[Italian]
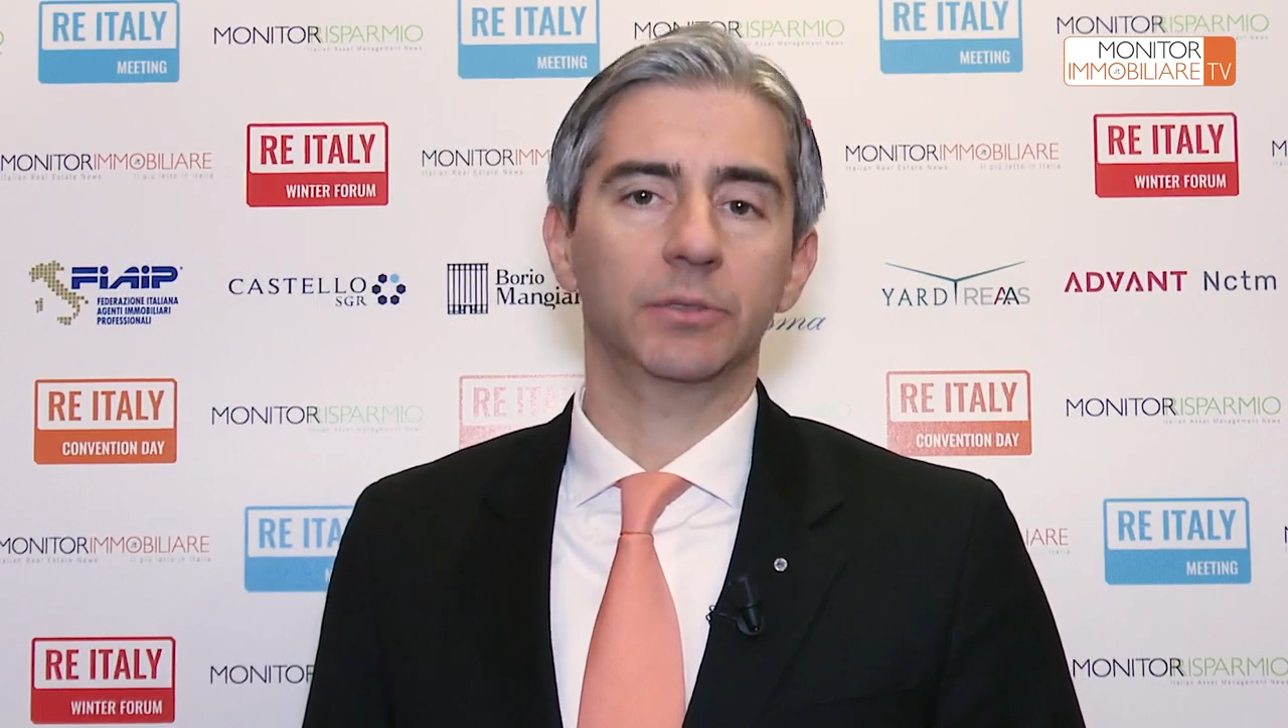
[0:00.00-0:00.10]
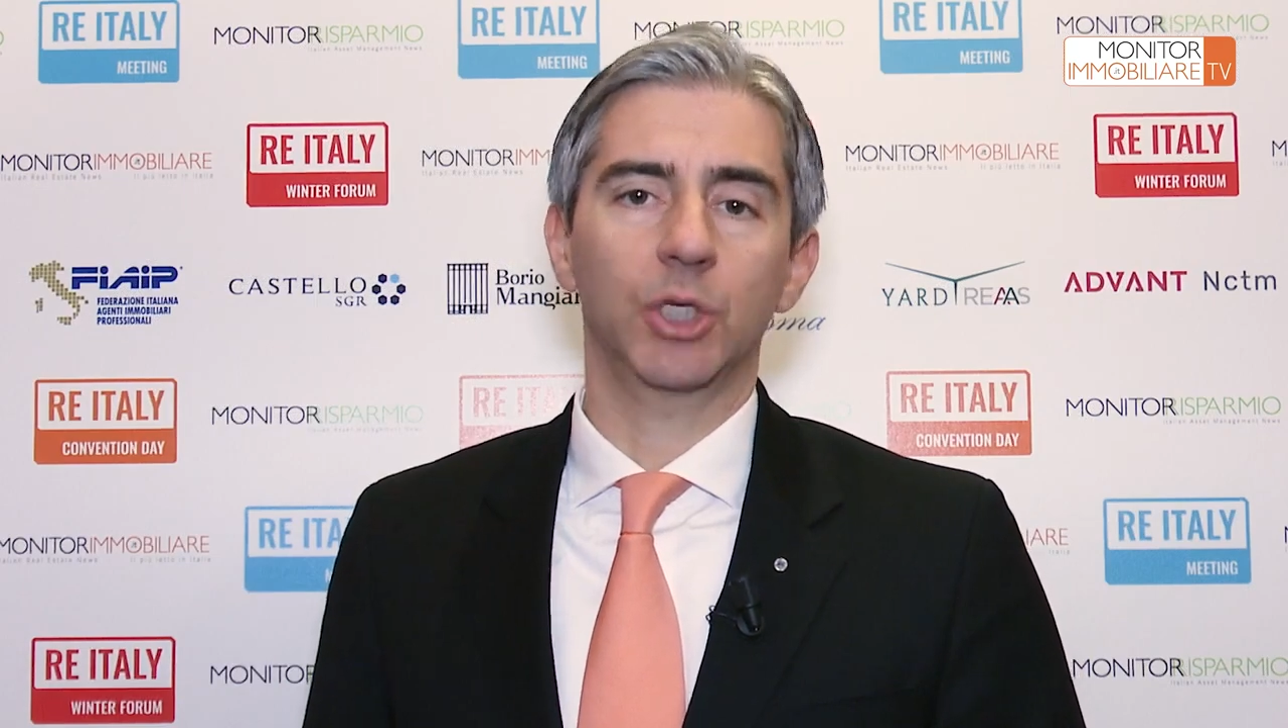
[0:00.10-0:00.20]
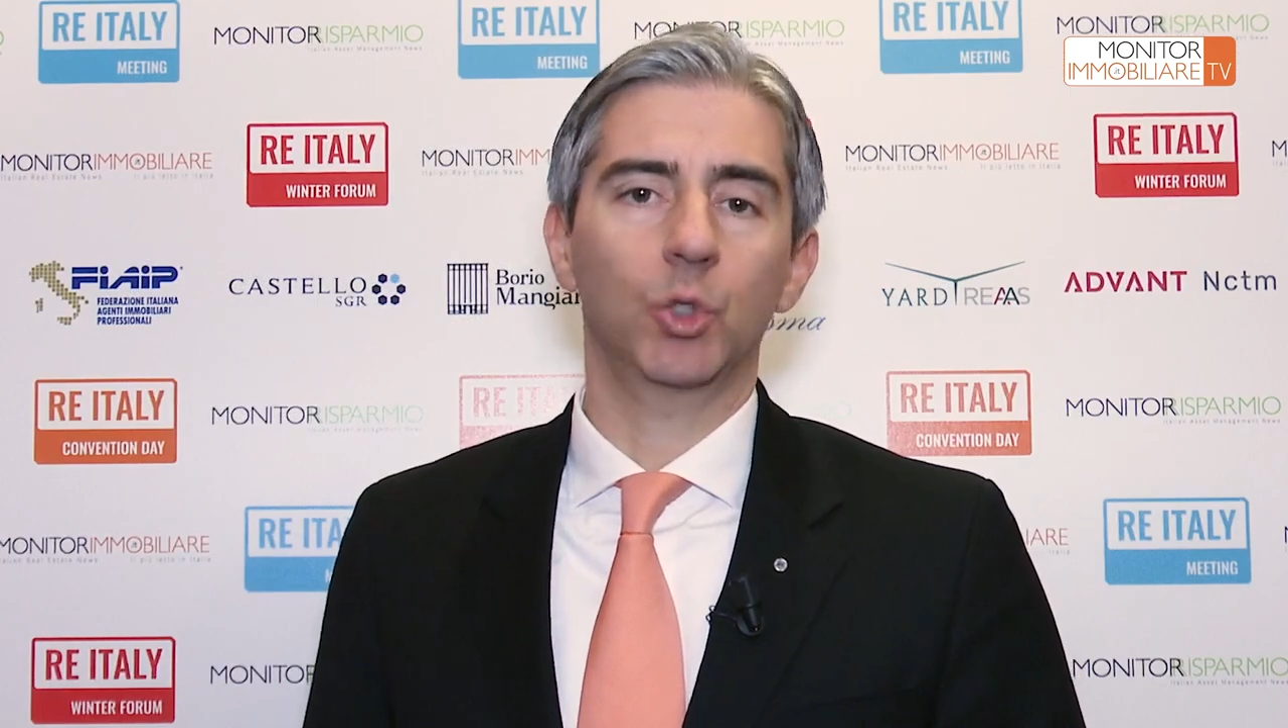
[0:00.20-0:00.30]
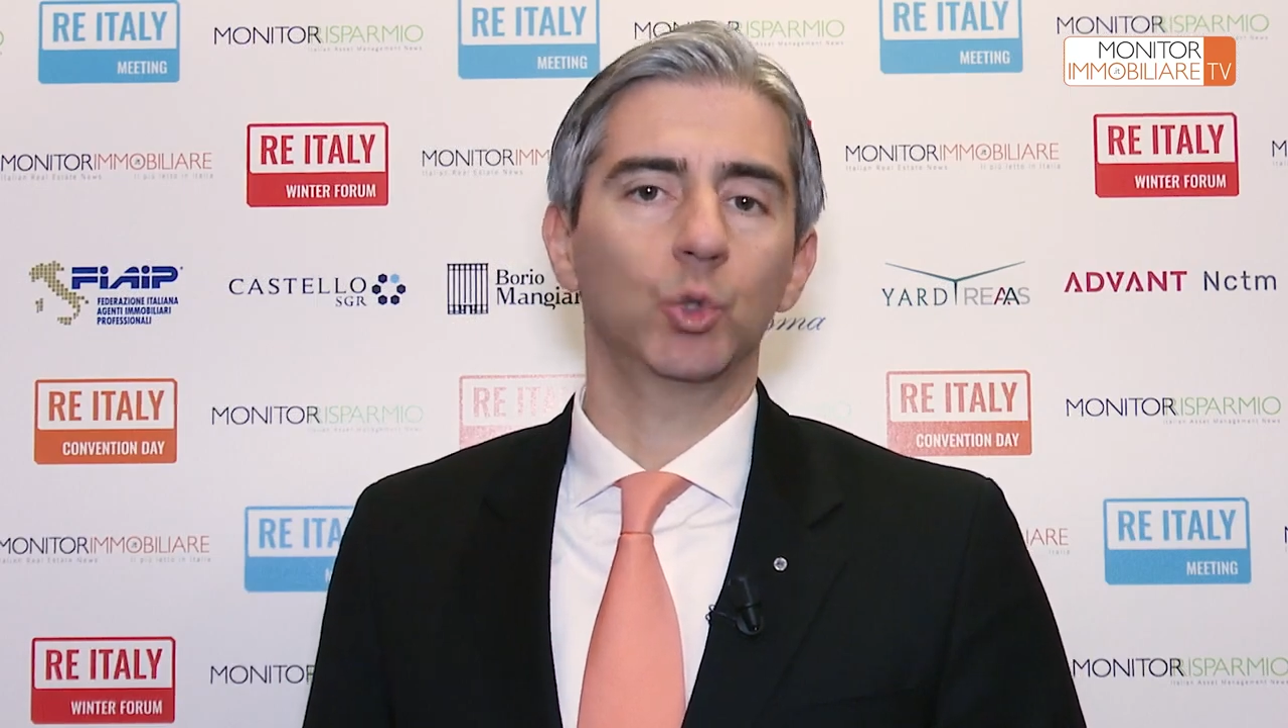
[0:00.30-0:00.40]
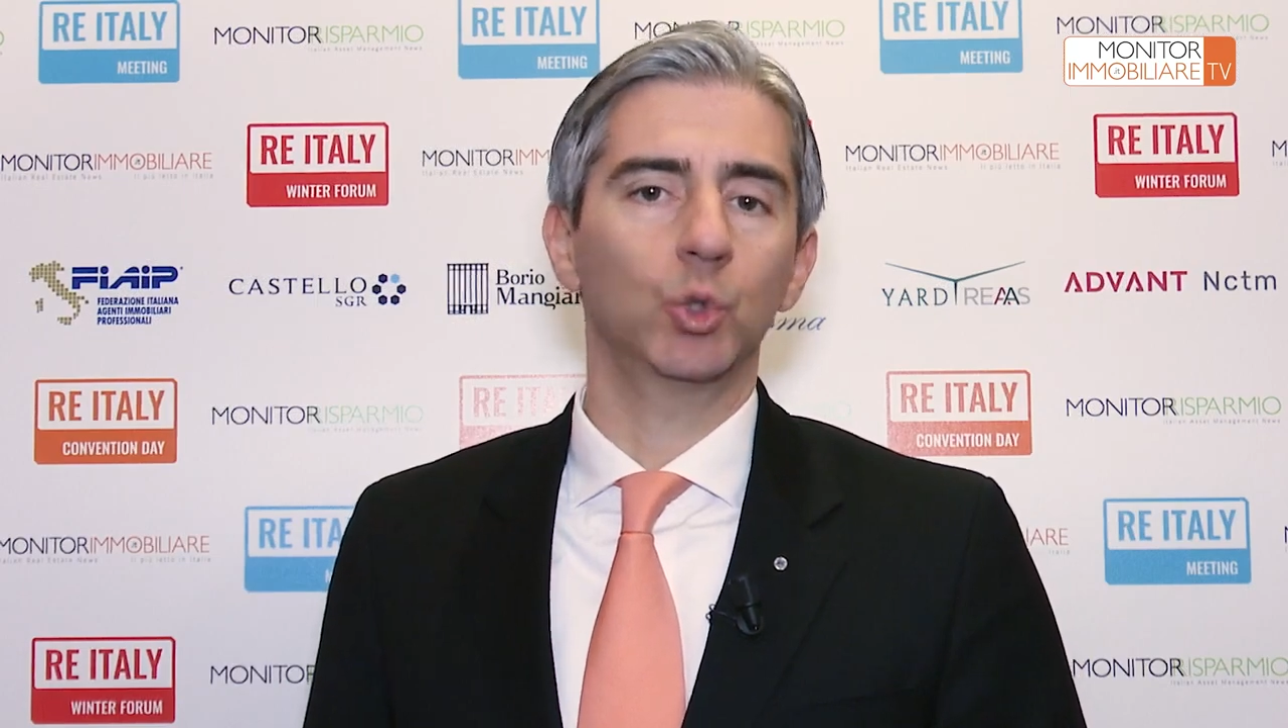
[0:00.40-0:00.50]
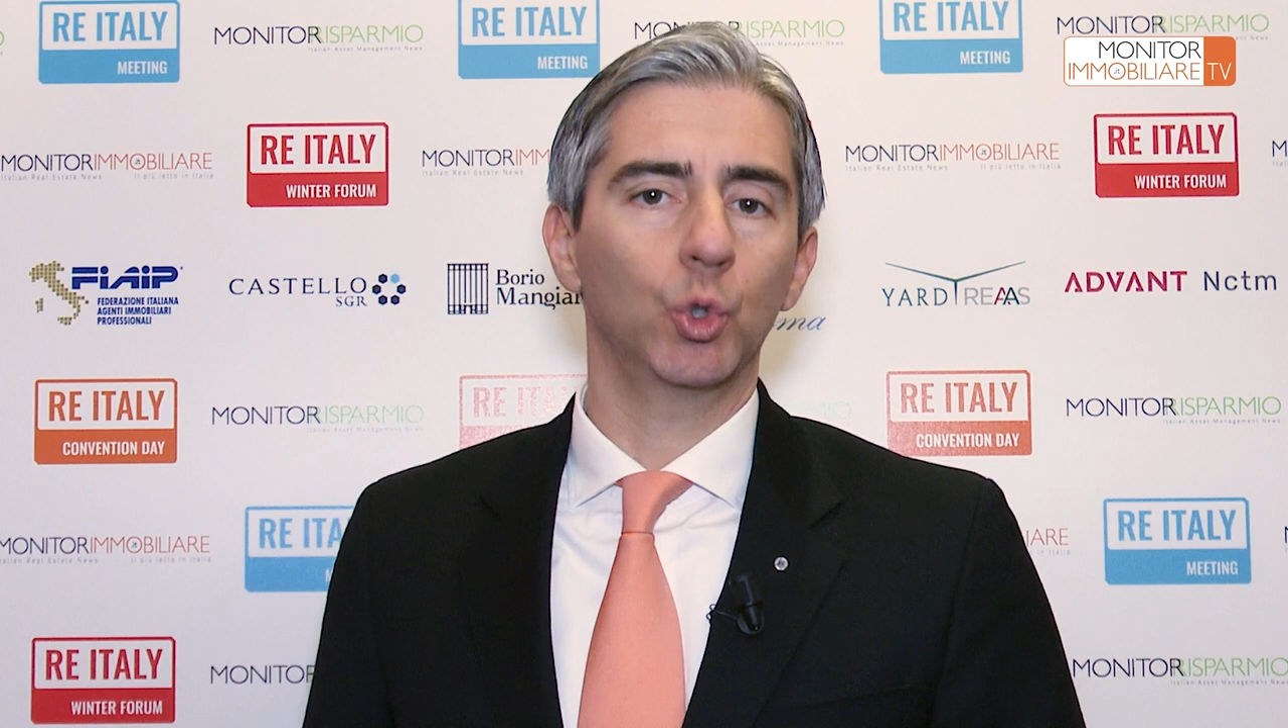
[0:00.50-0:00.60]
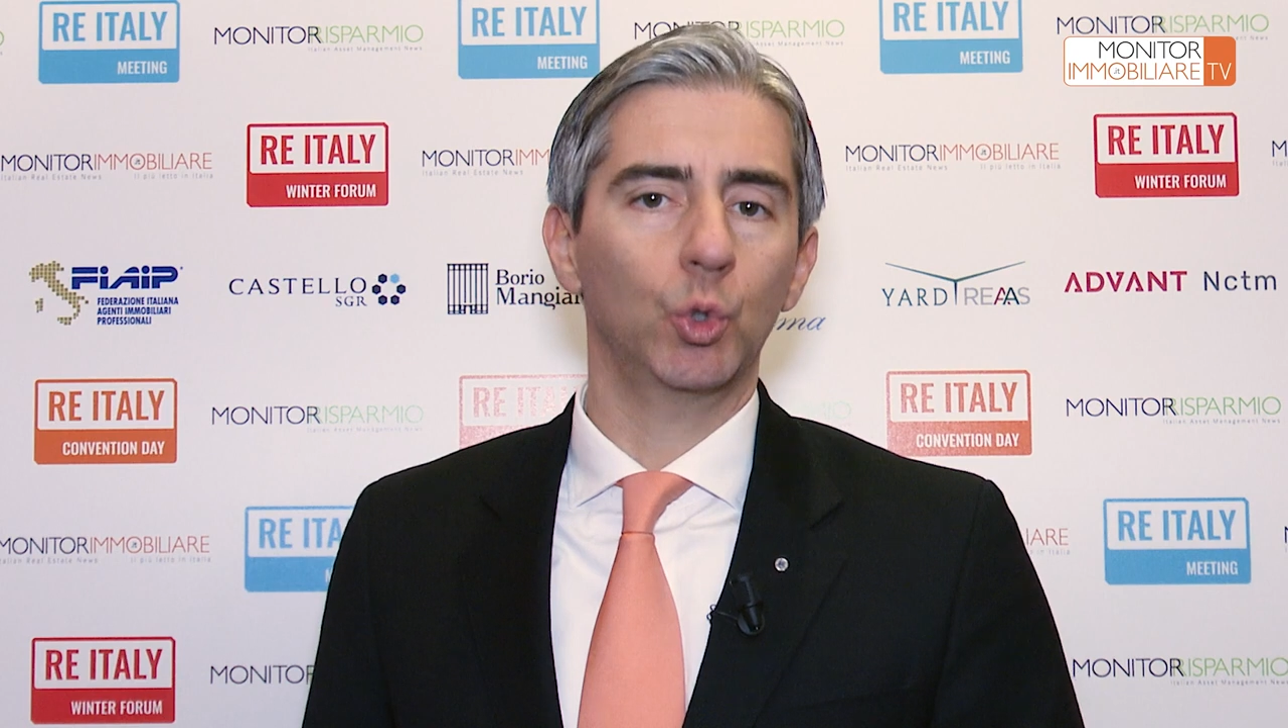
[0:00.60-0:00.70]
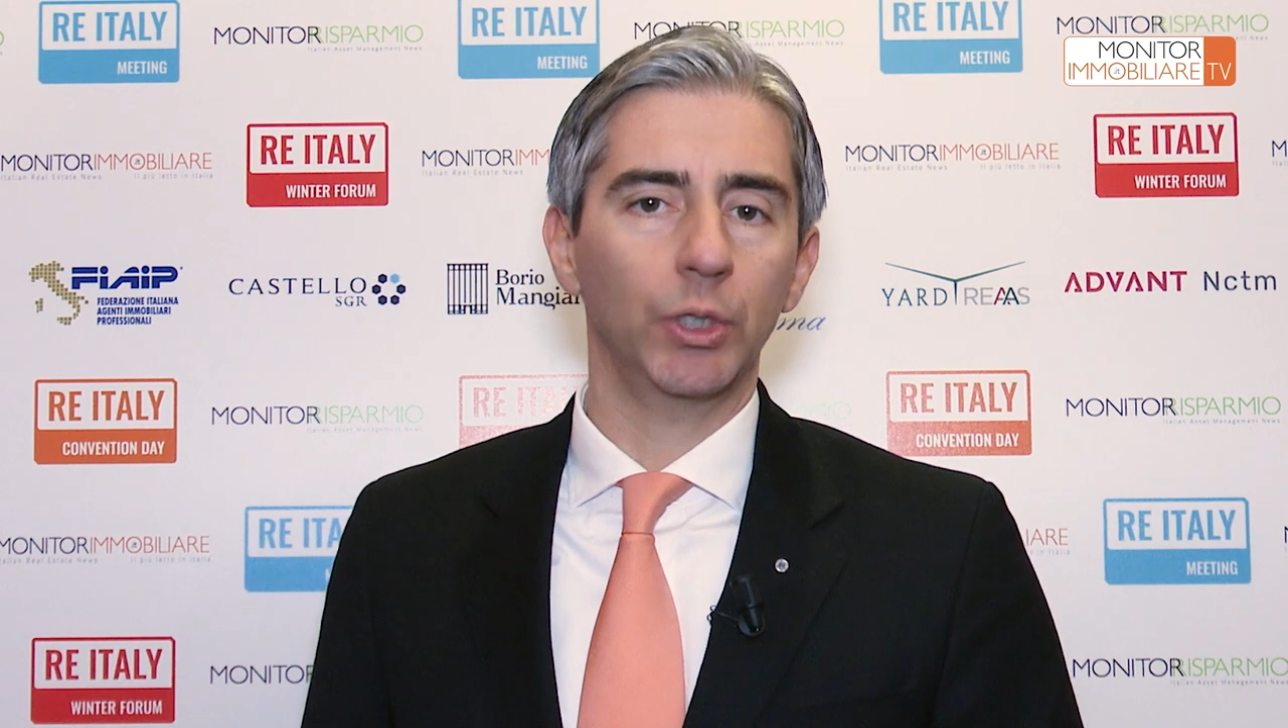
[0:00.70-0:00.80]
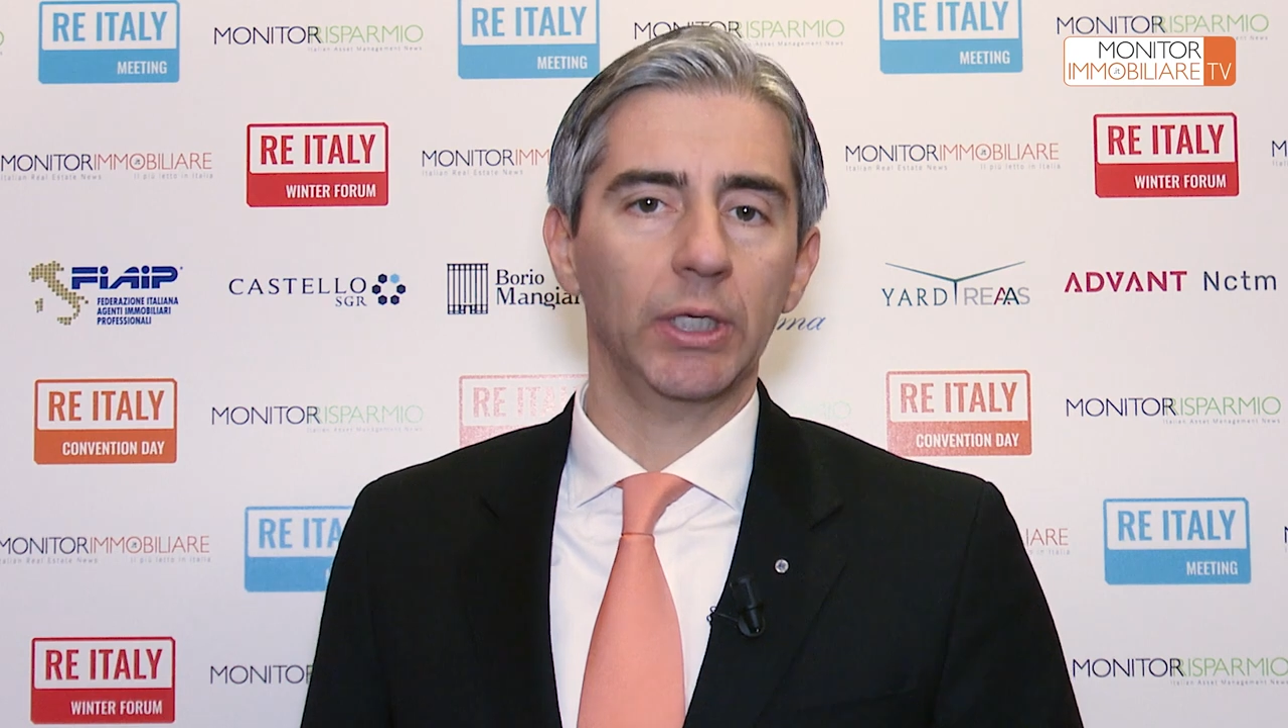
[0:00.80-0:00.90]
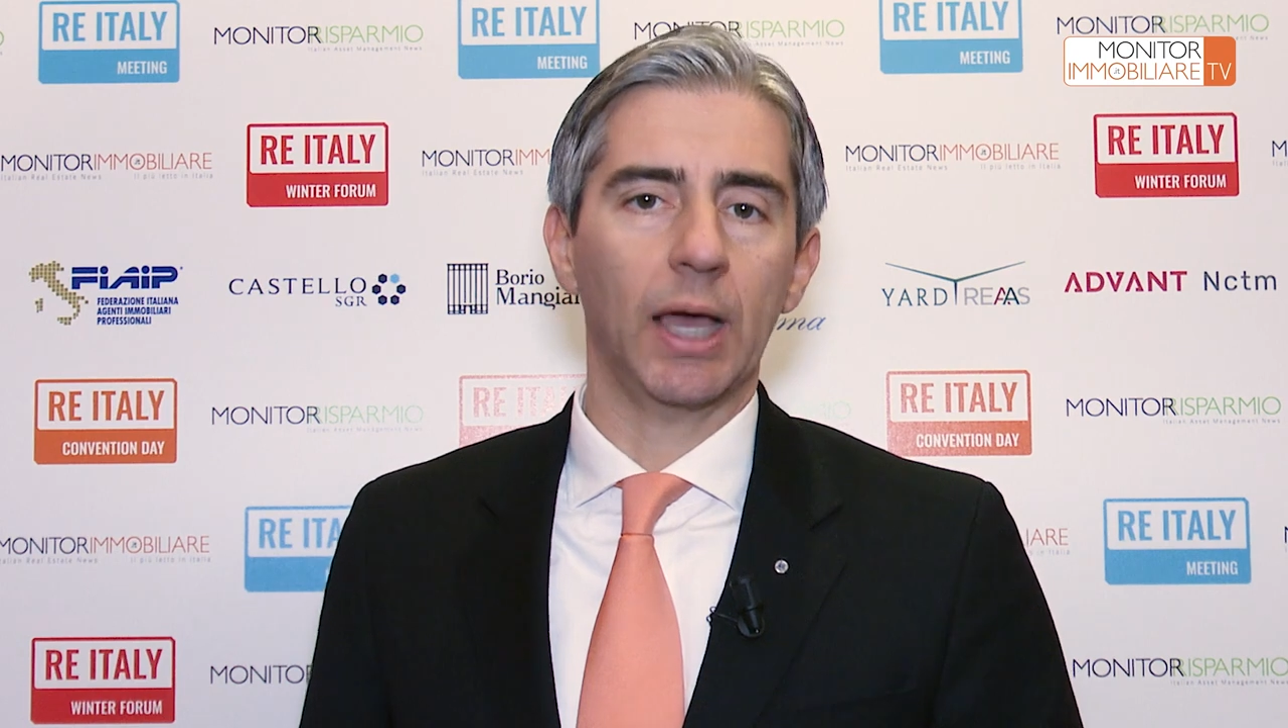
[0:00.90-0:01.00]
secondo
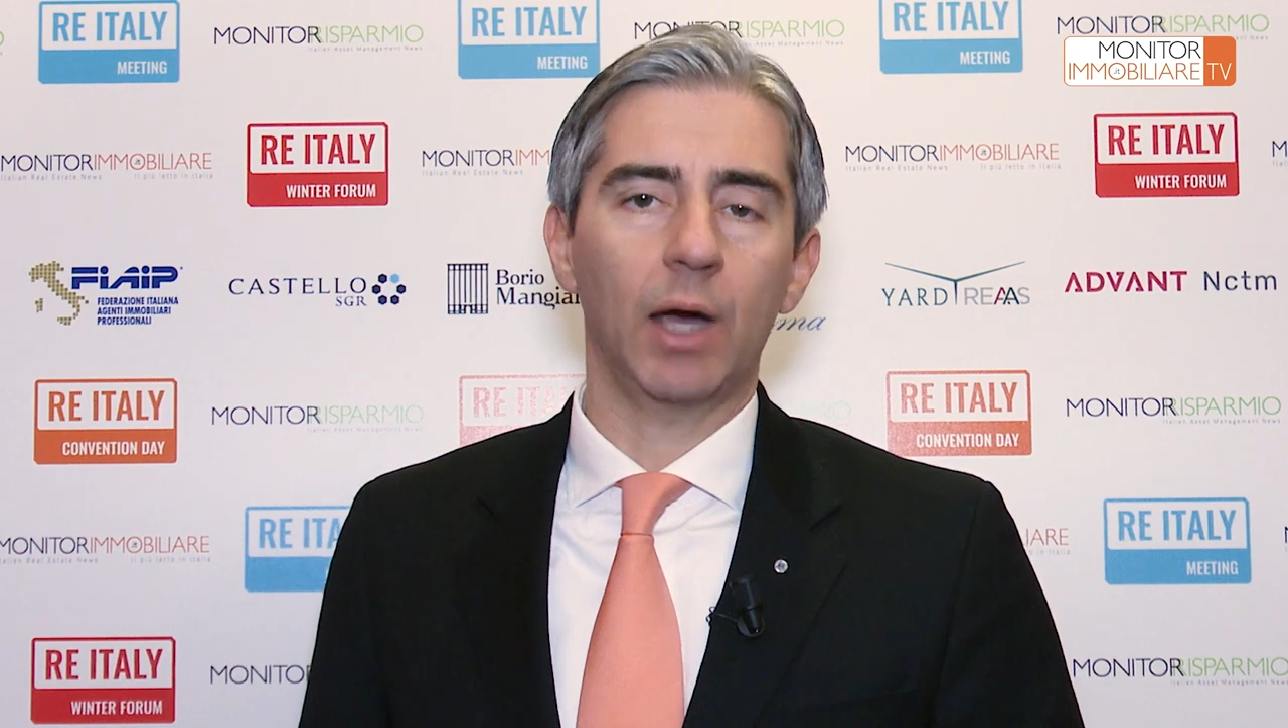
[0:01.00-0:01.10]
noi,